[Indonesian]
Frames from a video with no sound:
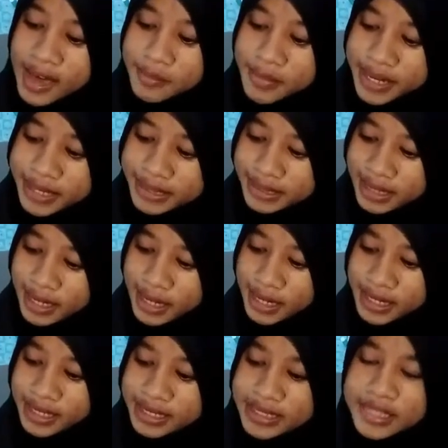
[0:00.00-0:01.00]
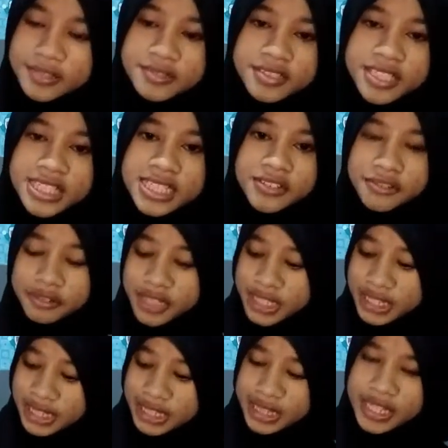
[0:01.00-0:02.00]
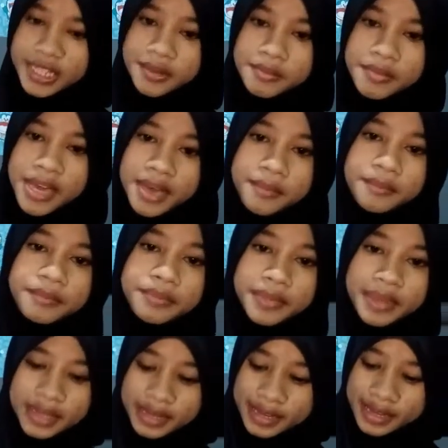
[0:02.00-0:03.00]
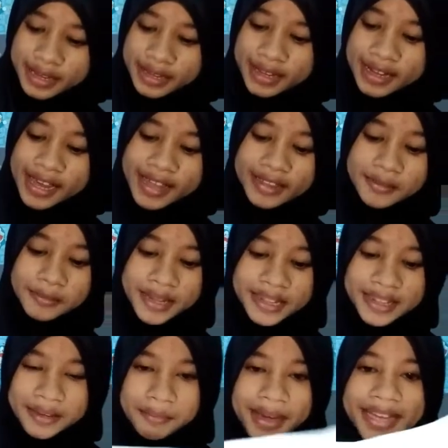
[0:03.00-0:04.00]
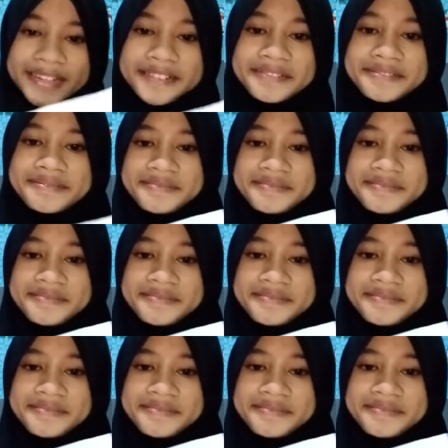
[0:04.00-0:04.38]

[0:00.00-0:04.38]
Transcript: ABC siku-siku di titik B. Ini ya teman-teman.